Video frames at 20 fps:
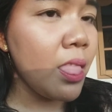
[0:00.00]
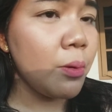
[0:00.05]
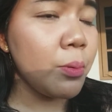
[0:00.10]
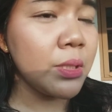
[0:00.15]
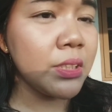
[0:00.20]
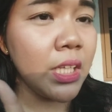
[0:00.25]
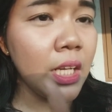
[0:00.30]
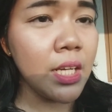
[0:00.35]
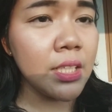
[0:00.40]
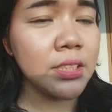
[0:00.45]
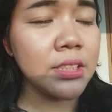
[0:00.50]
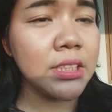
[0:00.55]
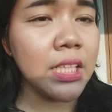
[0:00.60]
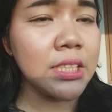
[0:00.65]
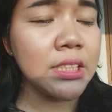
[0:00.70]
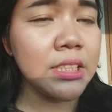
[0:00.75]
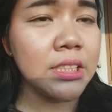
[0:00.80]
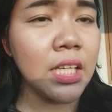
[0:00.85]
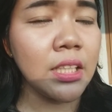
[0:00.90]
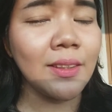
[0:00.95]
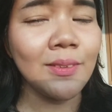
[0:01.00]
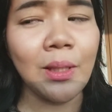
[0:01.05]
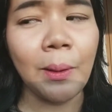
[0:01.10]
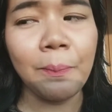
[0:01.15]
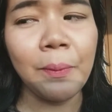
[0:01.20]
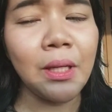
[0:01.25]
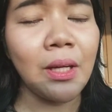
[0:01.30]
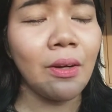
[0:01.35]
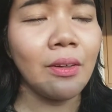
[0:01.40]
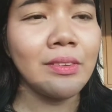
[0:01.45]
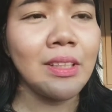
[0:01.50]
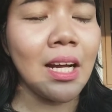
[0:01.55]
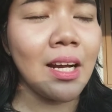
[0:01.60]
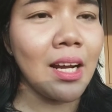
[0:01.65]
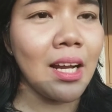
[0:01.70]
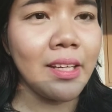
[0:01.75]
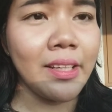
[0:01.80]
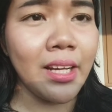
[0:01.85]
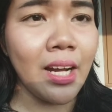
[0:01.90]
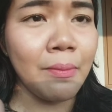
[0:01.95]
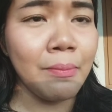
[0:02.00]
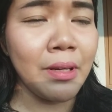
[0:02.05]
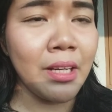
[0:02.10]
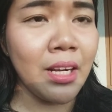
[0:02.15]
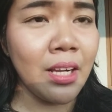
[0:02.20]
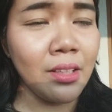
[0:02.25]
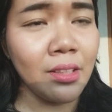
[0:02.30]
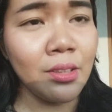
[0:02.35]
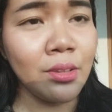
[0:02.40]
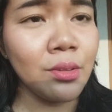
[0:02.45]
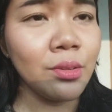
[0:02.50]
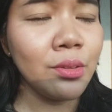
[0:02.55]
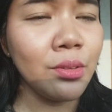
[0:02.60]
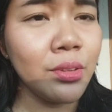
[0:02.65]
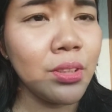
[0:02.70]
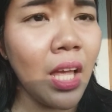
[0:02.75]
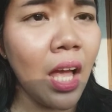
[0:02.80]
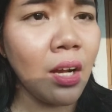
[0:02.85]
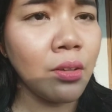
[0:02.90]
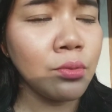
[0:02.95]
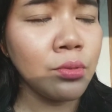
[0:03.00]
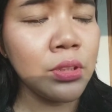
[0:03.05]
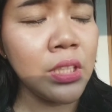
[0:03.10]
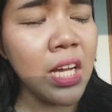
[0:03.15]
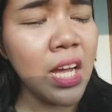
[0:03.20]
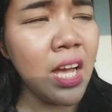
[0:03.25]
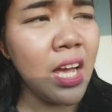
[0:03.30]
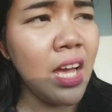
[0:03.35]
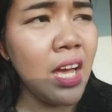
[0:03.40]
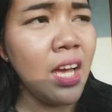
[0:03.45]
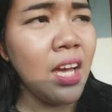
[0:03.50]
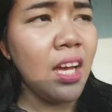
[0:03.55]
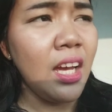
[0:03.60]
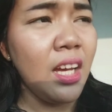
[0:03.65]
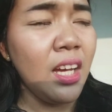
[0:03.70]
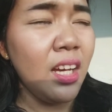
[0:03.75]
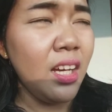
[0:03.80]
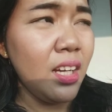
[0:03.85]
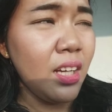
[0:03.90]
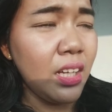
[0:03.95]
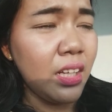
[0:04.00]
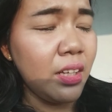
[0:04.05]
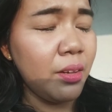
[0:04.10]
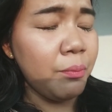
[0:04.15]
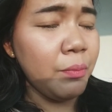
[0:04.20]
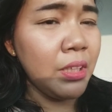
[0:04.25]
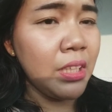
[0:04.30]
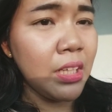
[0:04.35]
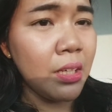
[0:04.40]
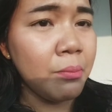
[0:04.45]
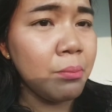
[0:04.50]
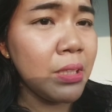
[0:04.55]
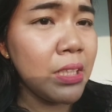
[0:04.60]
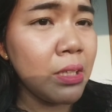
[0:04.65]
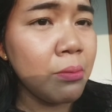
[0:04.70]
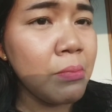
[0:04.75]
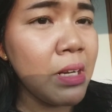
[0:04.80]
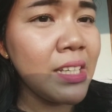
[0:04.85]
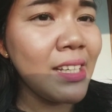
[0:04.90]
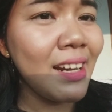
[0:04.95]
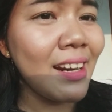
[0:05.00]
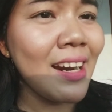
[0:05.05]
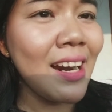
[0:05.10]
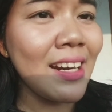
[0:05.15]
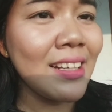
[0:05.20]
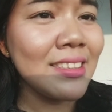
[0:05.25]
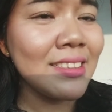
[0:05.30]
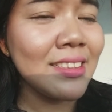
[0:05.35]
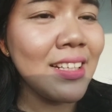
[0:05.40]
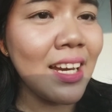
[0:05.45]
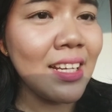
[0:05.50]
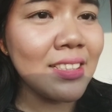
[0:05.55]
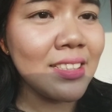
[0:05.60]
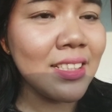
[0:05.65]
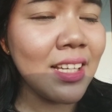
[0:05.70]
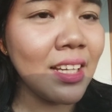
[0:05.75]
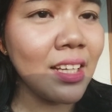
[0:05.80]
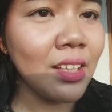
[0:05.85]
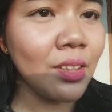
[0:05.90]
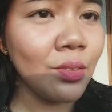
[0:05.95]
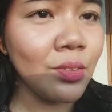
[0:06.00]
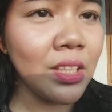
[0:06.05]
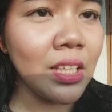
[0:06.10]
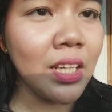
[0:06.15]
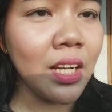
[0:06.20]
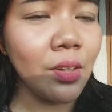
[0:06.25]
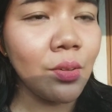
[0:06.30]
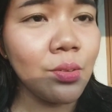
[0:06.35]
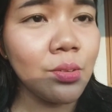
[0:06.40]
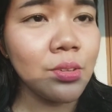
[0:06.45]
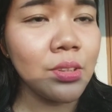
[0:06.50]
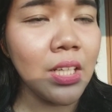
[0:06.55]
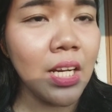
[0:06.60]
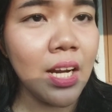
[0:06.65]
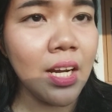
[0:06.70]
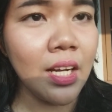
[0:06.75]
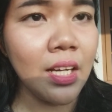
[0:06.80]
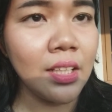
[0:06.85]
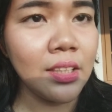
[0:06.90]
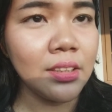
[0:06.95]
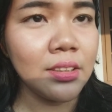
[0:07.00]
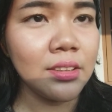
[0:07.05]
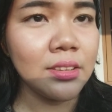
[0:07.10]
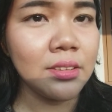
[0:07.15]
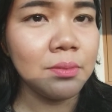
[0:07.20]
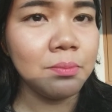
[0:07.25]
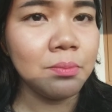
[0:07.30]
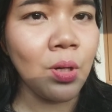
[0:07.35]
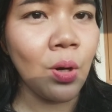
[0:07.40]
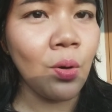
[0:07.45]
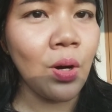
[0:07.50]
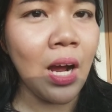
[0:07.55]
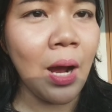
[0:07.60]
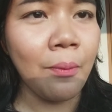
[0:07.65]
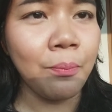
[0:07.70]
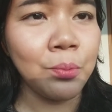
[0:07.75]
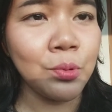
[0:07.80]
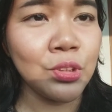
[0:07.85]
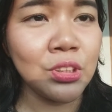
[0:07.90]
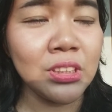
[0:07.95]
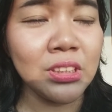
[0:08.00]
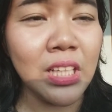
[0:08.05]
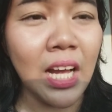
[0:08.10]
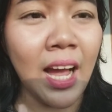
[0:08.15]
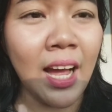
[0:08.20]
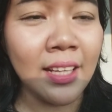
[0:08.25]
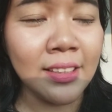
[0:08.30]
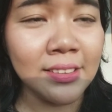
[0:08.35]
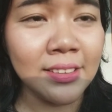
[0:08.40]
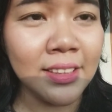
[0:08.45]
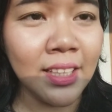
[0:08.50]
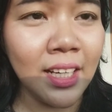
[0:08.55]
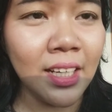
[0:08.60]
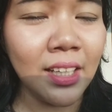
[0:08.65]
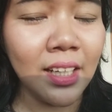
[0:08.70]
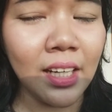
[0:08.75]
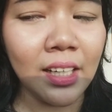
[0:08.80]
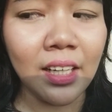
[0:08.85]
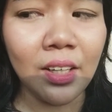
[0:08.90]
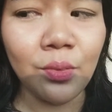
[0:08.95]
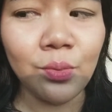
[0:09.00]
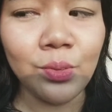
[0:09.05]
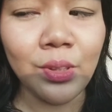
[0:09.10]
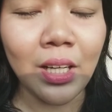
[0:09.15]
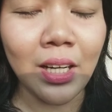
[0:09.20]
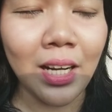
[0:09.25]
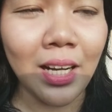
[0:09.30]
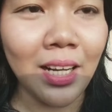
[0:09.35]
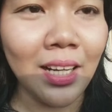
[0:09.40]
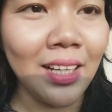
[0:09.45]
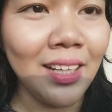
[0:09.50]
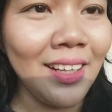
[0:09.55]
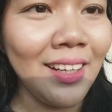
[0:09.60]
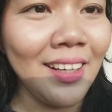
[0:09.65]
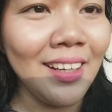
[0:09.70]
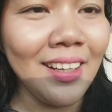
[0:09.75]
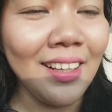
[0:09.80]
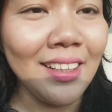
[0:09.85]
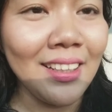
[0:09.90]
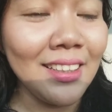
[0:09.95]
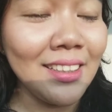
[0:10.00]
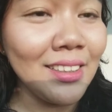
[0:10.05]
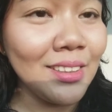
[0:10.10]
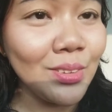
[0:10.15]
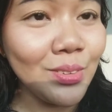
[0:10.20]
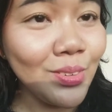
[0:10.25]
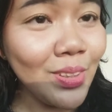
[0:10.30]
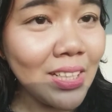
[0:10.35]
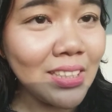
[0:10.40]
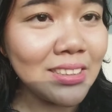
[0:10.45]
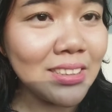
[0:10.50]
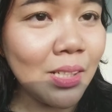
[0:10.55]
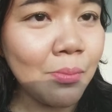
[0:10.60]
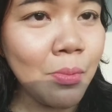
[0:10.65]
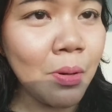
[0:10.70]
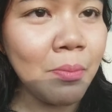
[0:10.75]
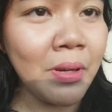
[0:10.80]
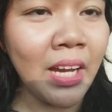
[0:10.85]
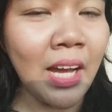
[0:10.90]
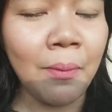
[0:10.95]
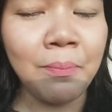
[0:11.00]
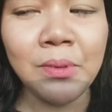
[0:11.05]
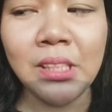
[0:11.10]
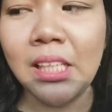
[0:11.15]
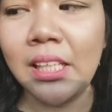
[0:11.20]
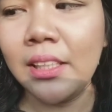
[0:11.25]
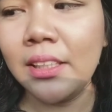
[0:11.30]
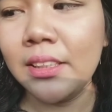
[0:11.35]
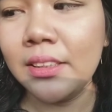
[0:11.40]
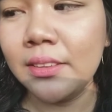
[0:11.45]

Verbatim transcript: masih ada sisa-sisa tapi kalau udah nggak di kamera gitu yang udah bener-bener banyak garis-garisnya gitu jadi aku udah mau ngapus aja karena aku udah nggak kuat sama make upnya